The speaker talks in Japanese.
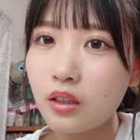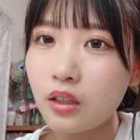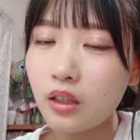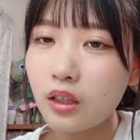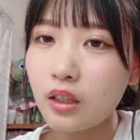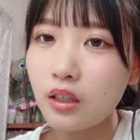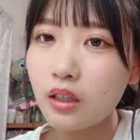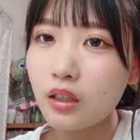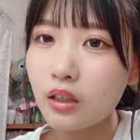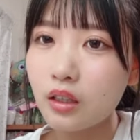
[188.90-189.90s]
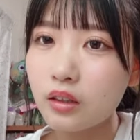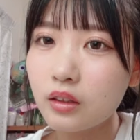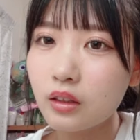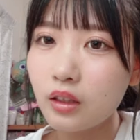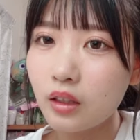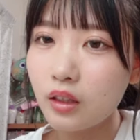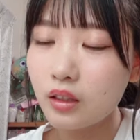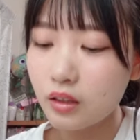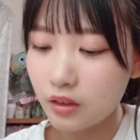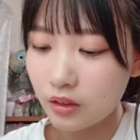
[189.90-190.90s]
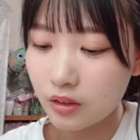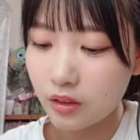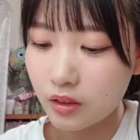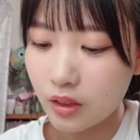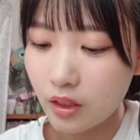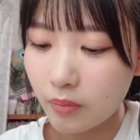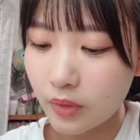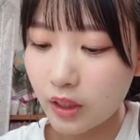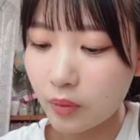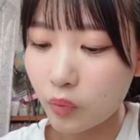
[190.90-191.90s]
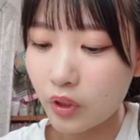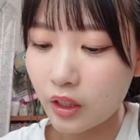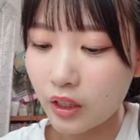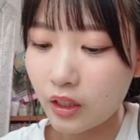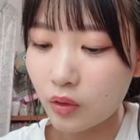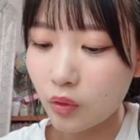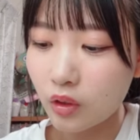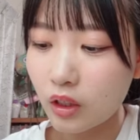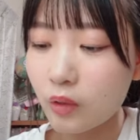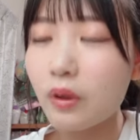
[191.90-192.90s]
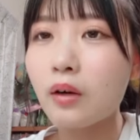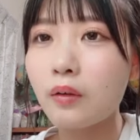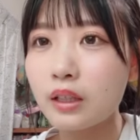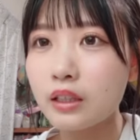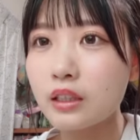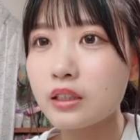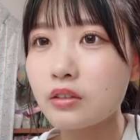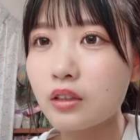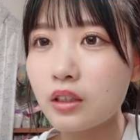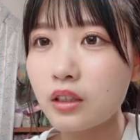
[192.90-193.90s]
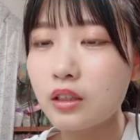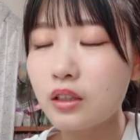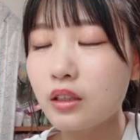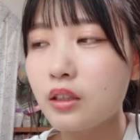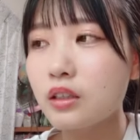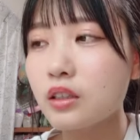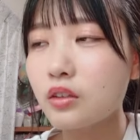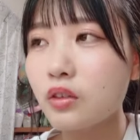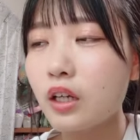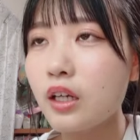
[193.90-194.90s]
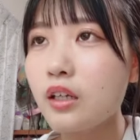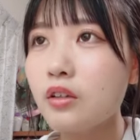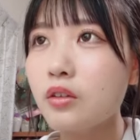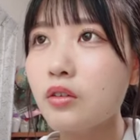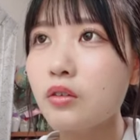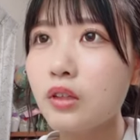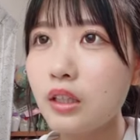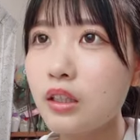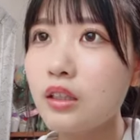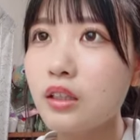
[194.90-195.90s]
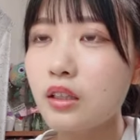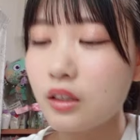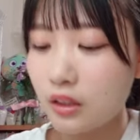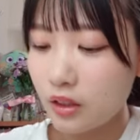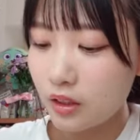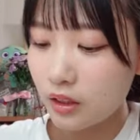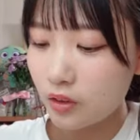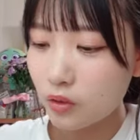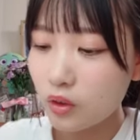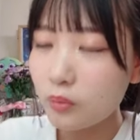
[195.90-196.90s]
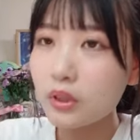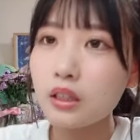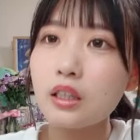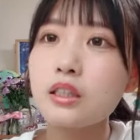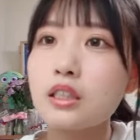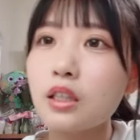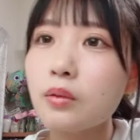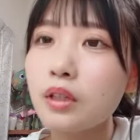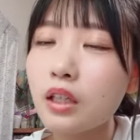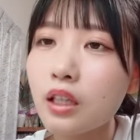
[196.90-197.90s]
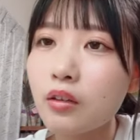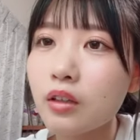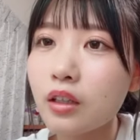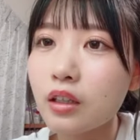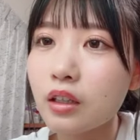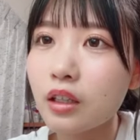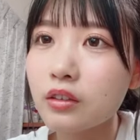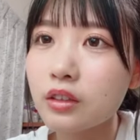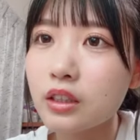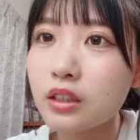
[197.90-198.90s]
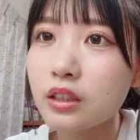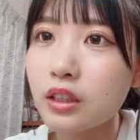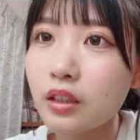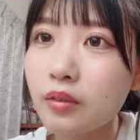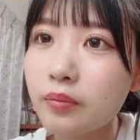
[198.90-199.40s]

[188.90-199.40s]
入らんかったらまたもやねあわあわってなっちゃうからちゃんと入るようにいろいろまた調べて買わなあかん確認して